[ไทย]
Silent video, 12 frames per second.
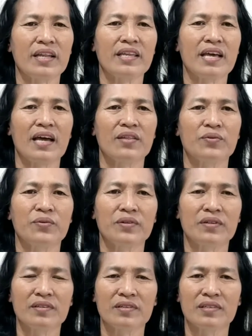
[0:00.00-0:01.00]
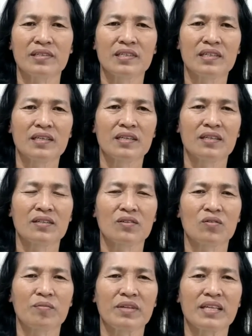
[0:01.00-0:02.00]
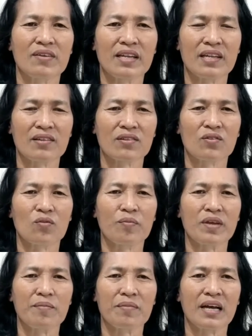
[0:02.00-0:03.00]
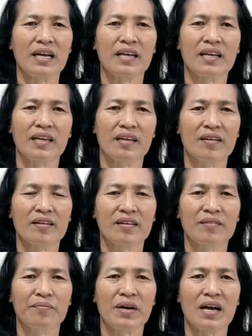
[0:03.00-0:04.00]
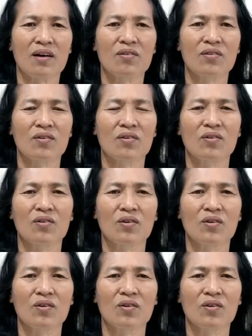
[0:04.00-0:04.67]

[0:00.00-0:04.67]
กันยายน ส่งมาแจ้งเดี๋ยวจะส่งพินมาให้ ป้าก็รอ